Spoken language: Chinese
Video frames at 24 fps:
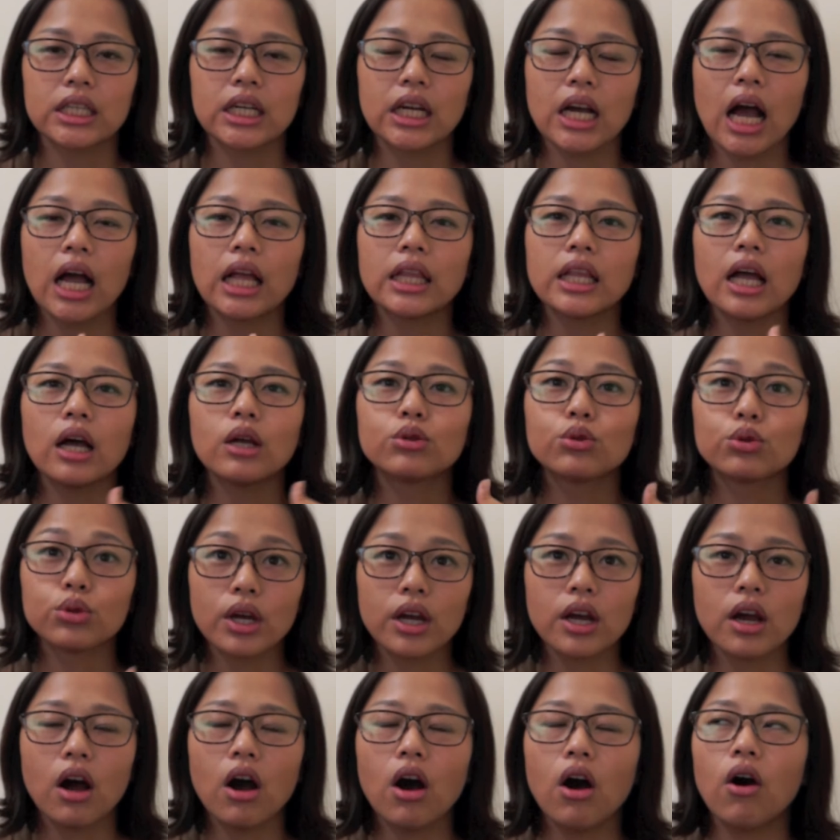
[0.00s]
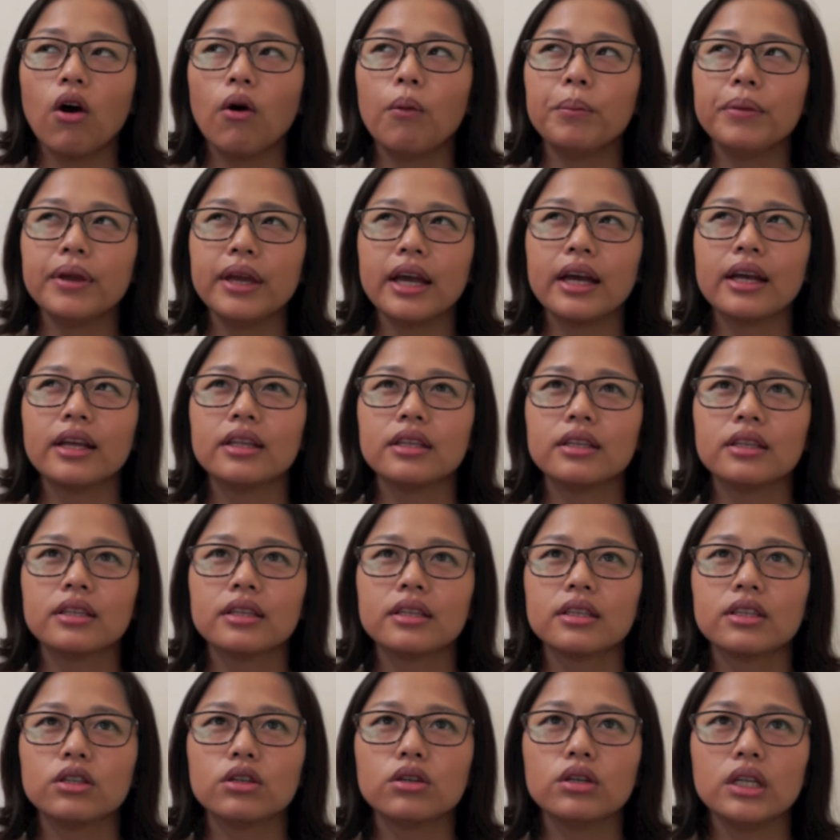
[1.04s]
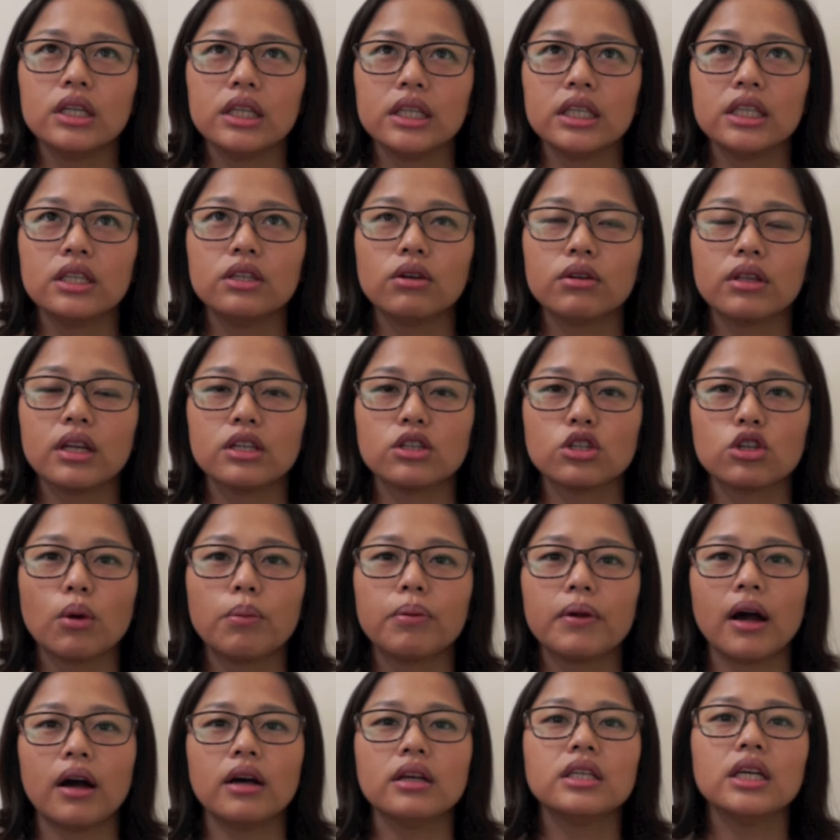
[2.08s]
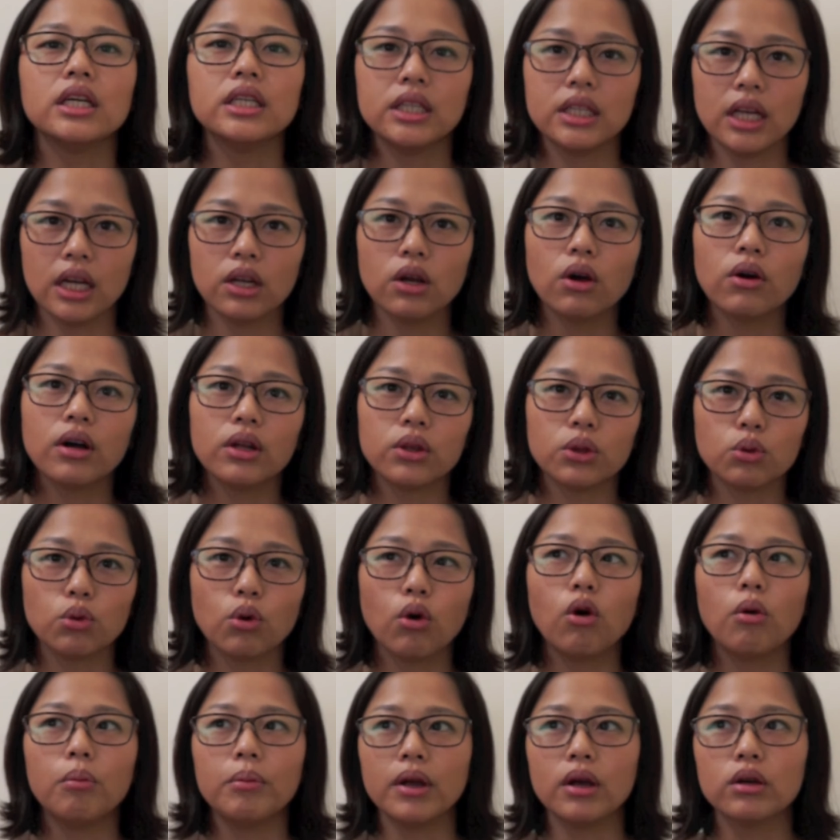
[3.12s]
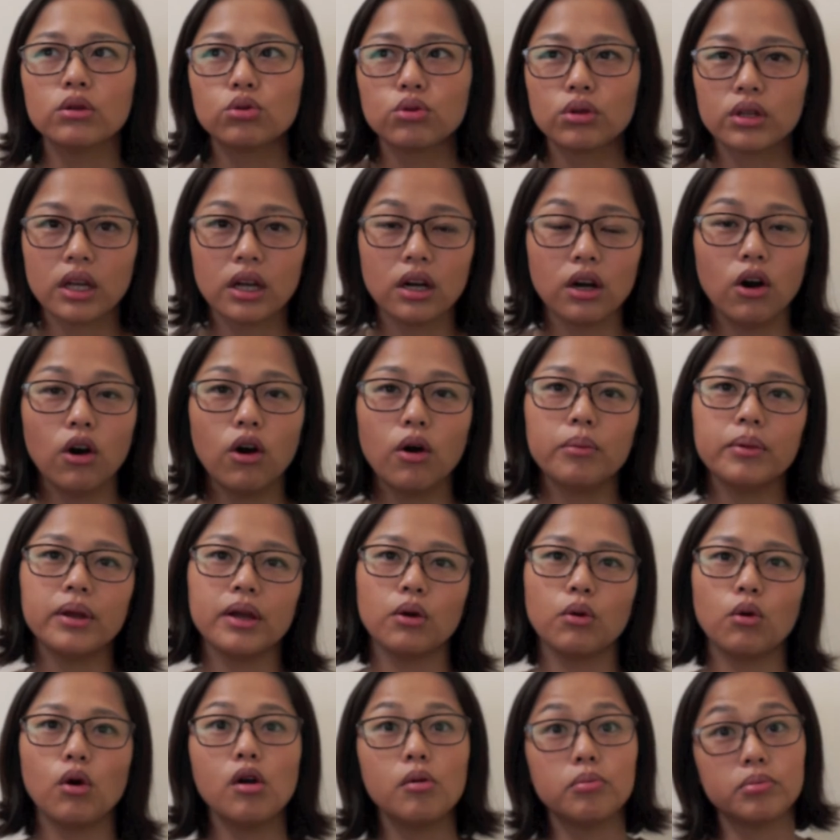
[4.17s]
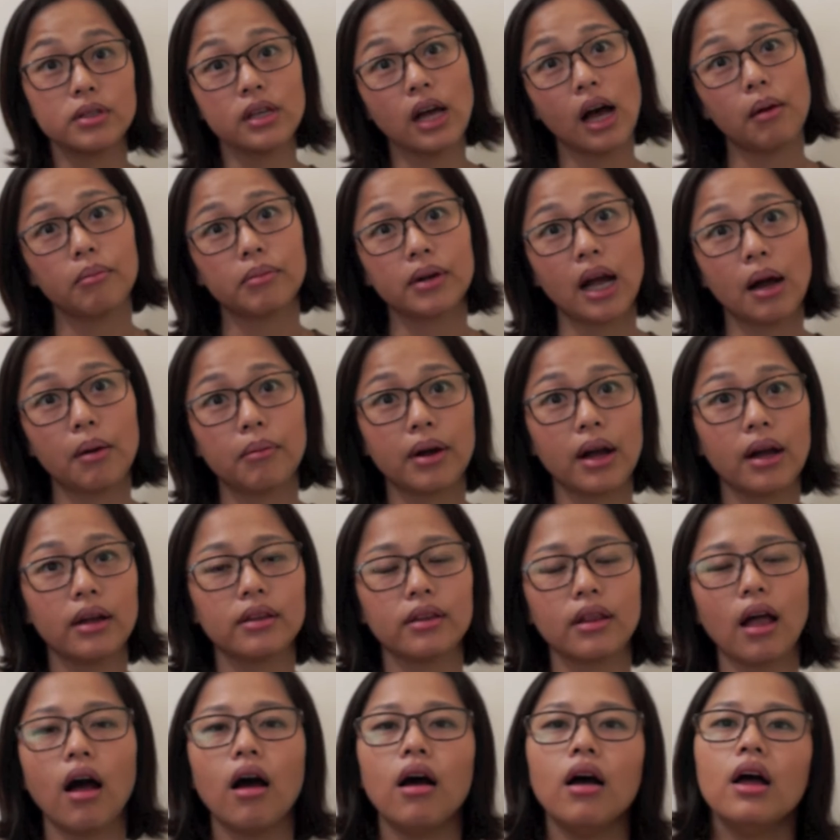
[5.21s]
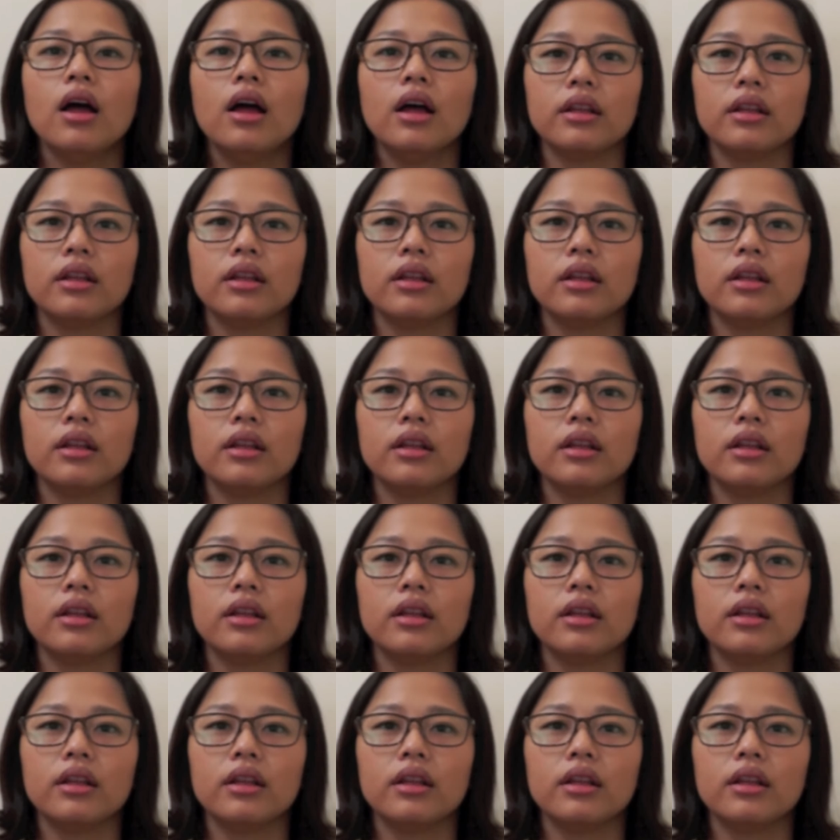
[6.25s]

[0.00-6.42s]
看到最后面就已经有点受不了，而且人又很多，我们又坐得很后面，我也不知道他们看不看得到。